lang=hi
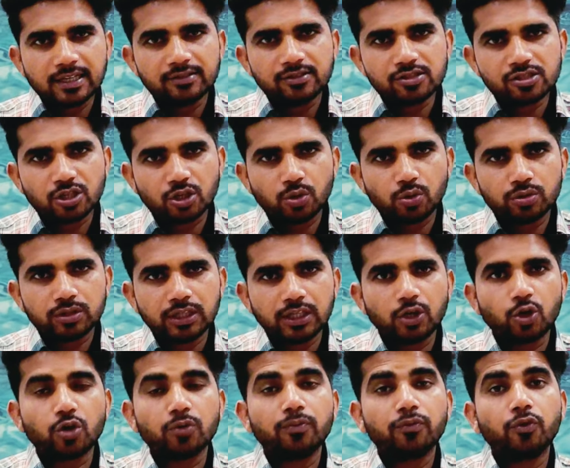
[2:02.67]
रजिस्टर्ड होते
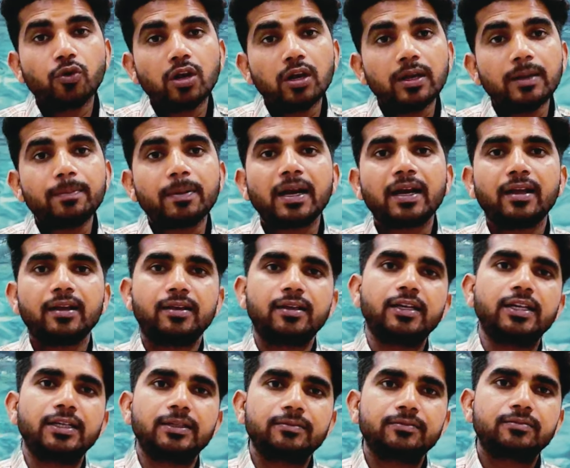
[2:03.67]
और और ही
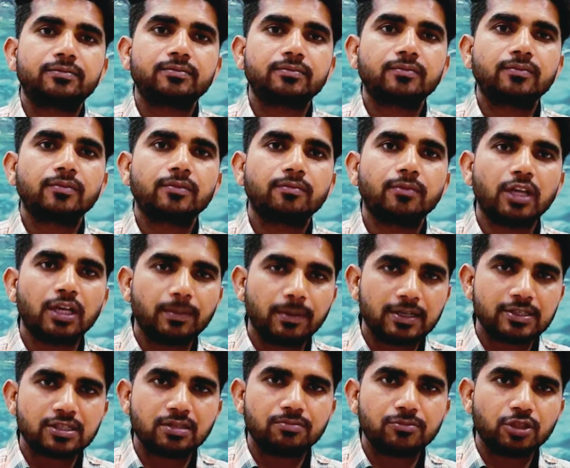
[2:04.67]
पैडागिरी मेरी
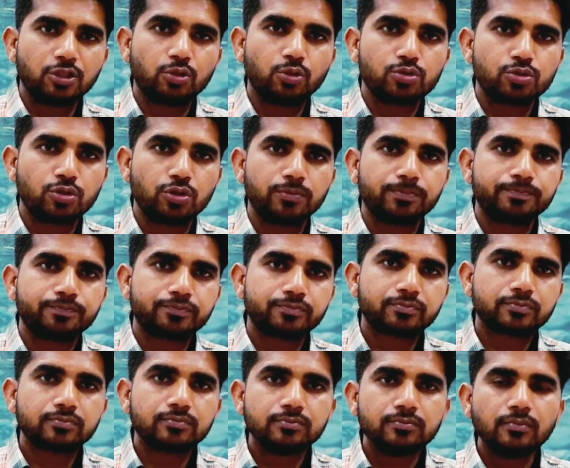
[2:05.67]
बात समझिए दोस्तों
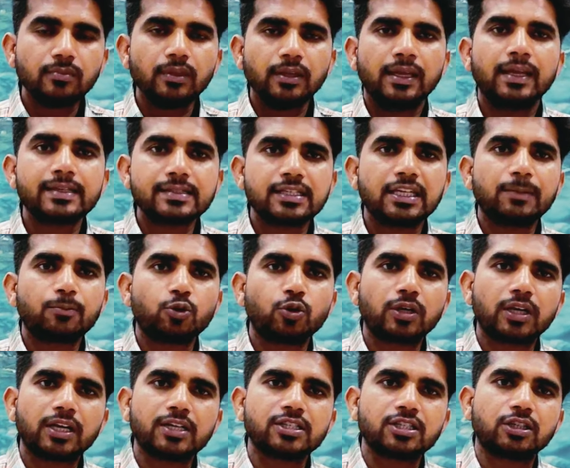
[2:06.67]
ऐसे आपको
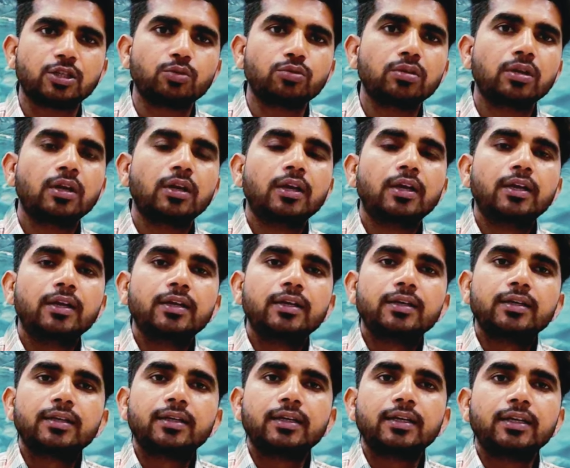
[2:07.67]
कहना चाहता हूँ
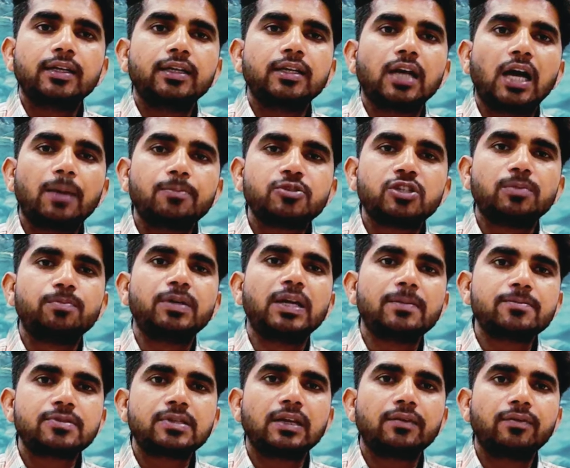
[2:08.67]
कि आप जब
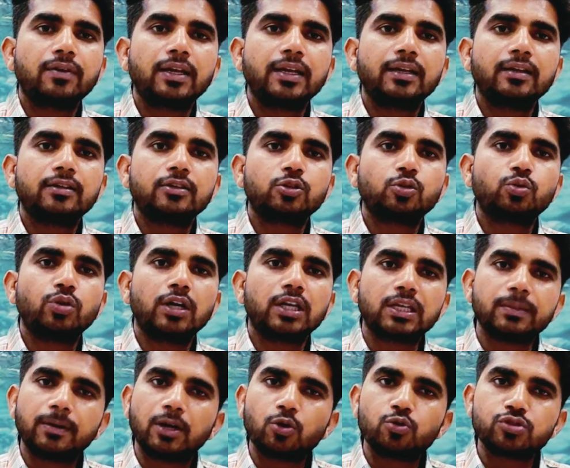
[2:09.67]
भी स्टेप लें तो
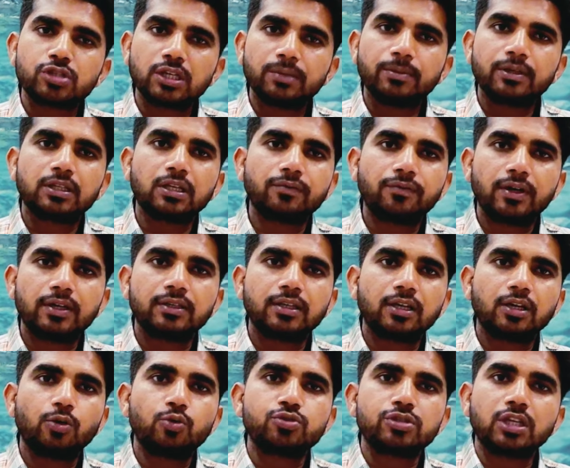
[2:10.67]
एक बार उसके मदर
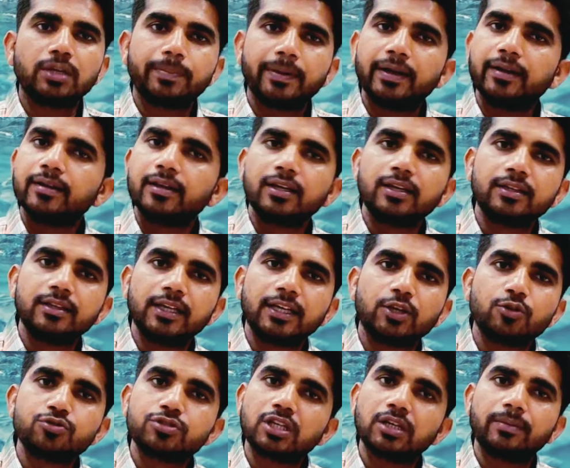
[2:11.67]
फादर उसकी पैडागिरी
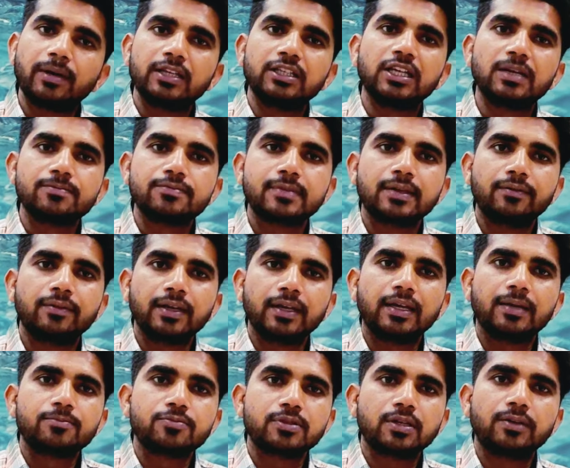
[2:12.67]
देखे उसके बाद ही एमस्टेफ
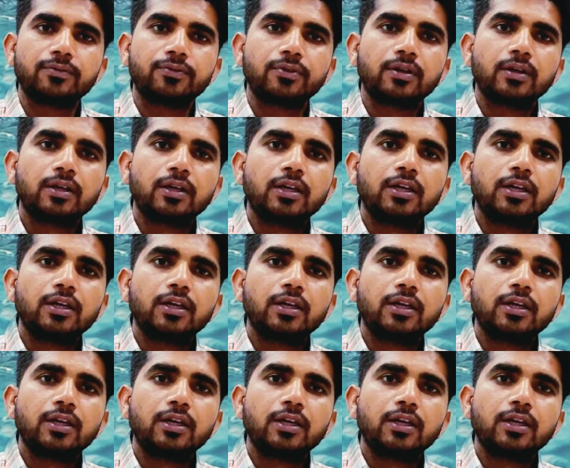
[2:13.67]
लें स्टेप